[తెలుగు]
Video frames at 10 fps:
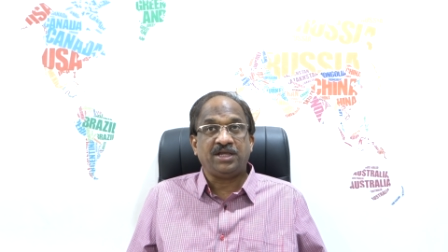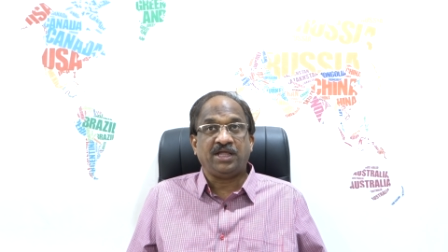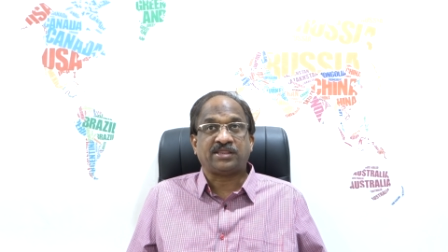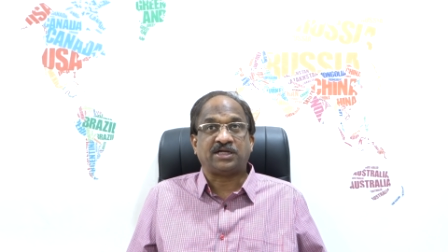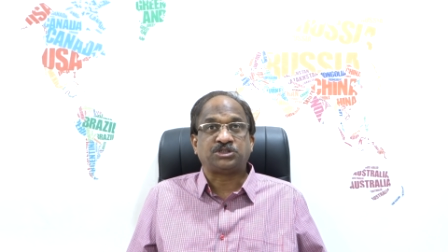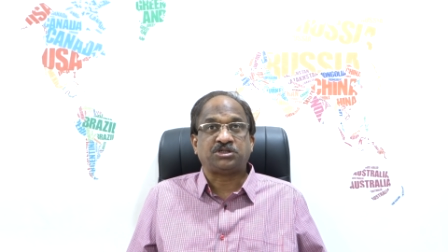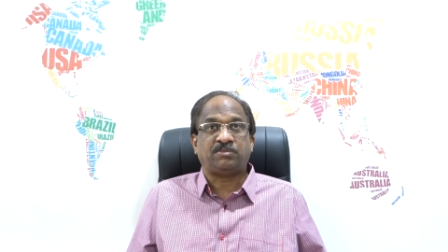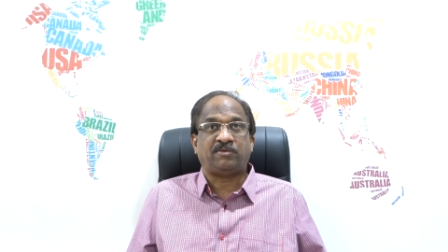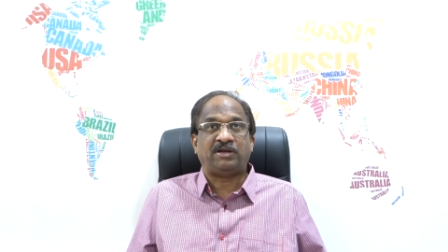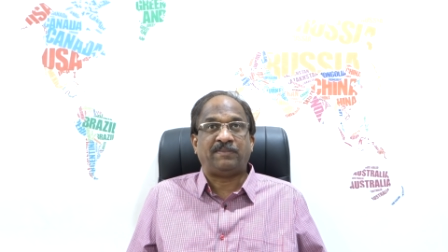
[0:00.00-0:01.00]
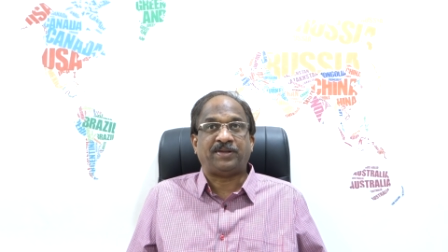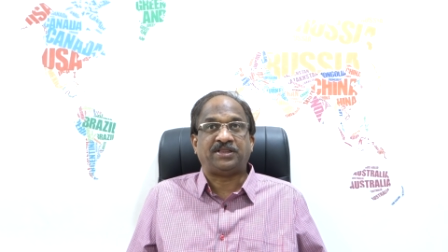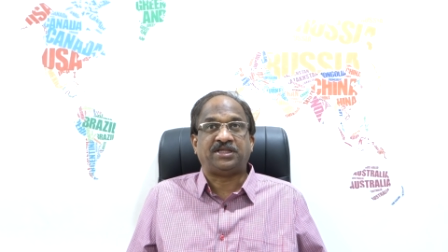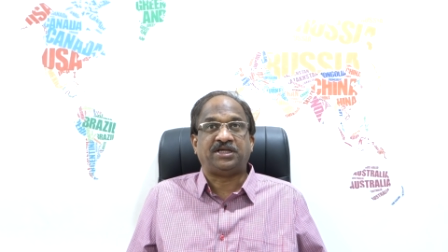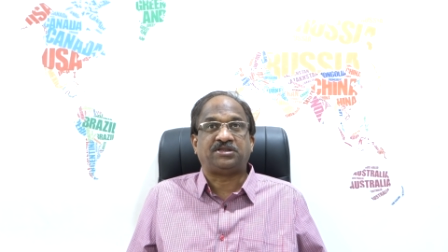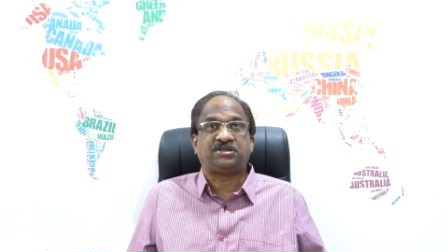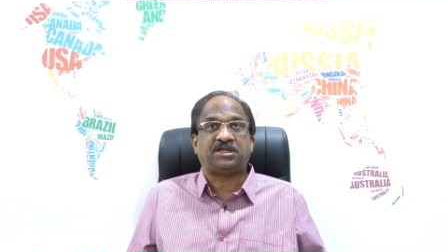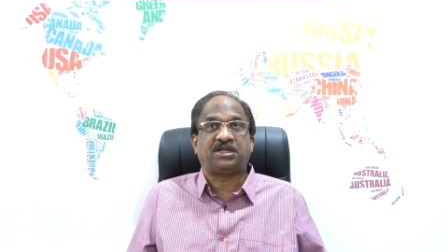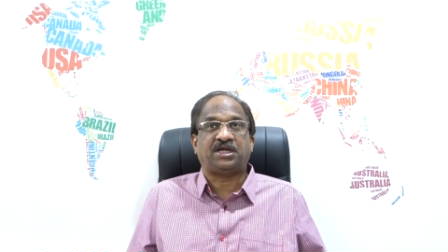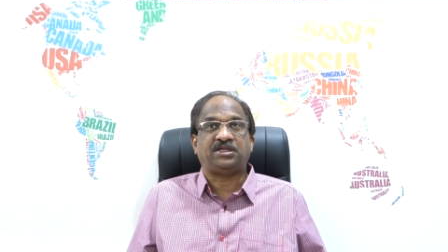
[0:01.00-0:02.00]
ఈ సంక్షోభం వల్ల పెద్ద
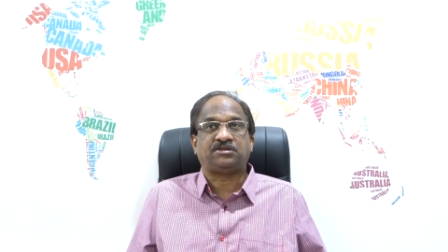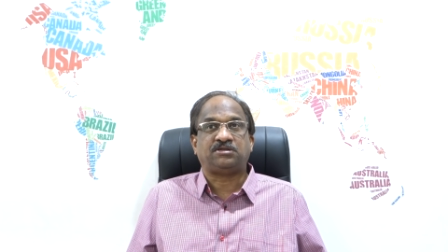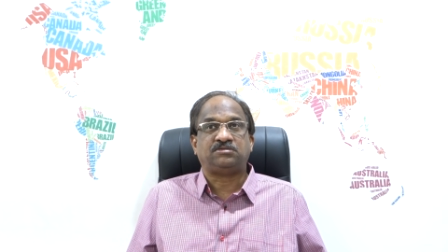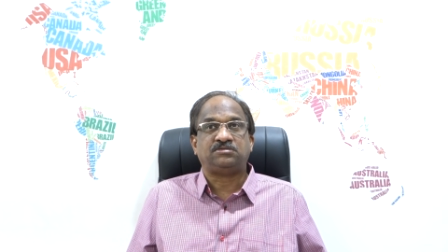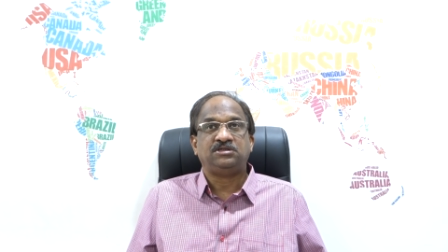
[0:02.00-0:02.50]
ఎత్తున రైతులు